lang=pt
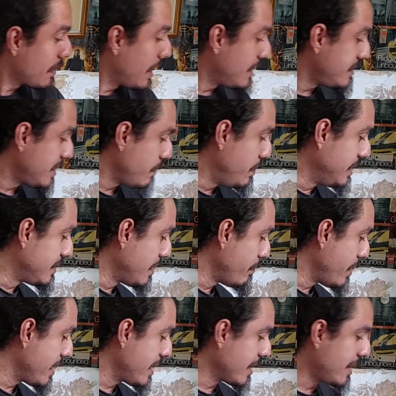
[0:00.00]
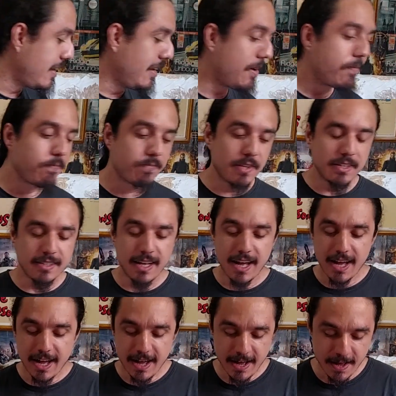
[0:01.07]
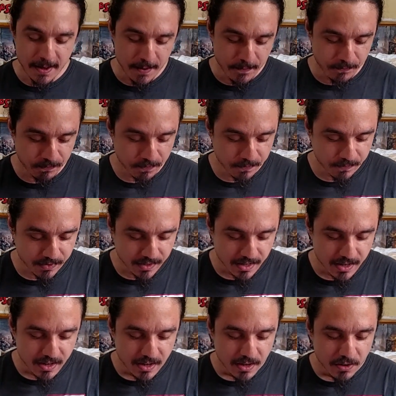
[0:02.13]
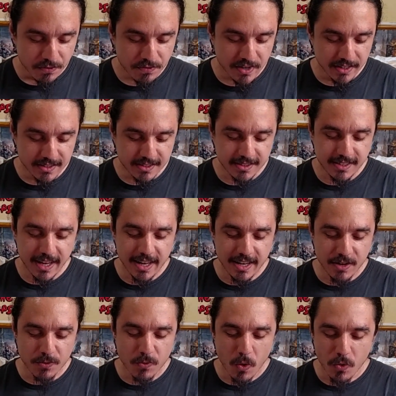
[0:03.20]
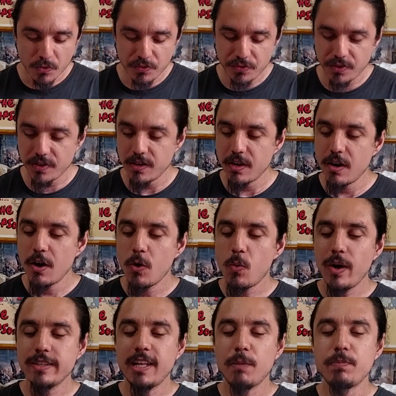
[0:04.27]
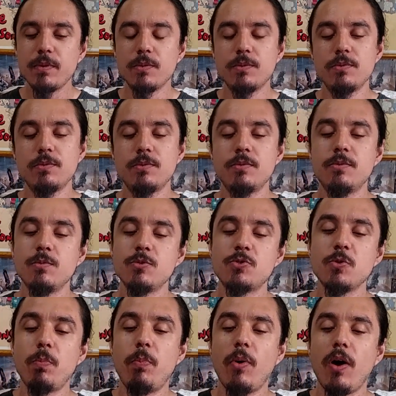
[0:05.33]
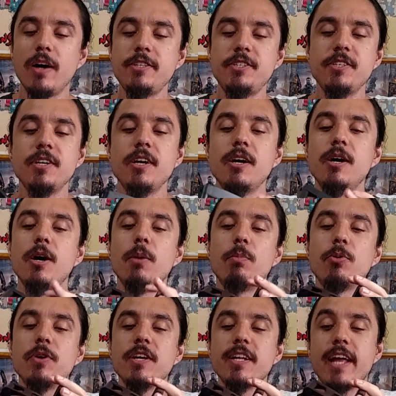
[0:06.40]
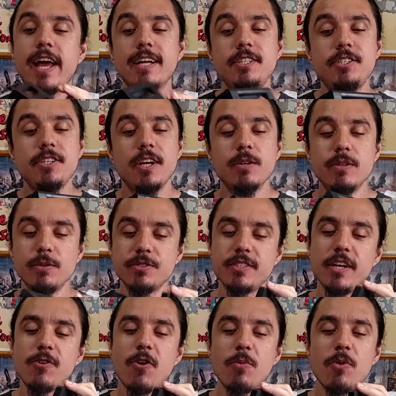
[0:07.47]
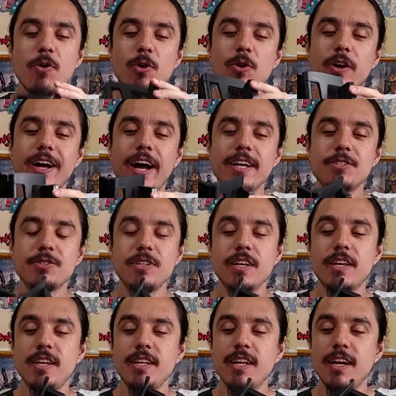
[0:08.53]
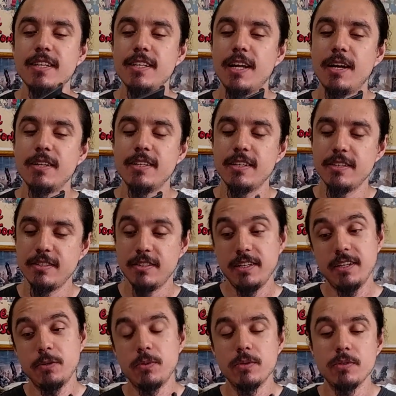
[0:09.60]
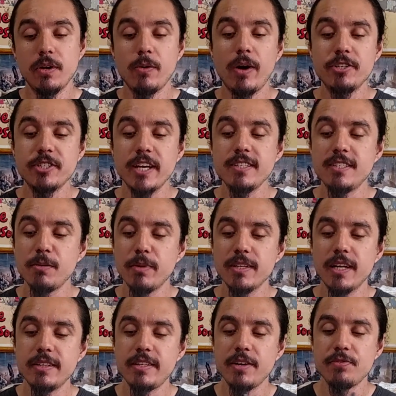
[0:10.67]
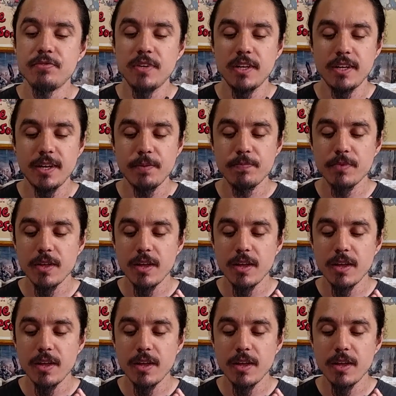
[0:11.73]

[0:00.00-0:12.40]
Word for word: recebi também aqui da Francely Wolf um, um, um suporte pro Kinect. Eu não sei como colocar isso daqui na... na, na eu, eu acho que é em cima da TV, né?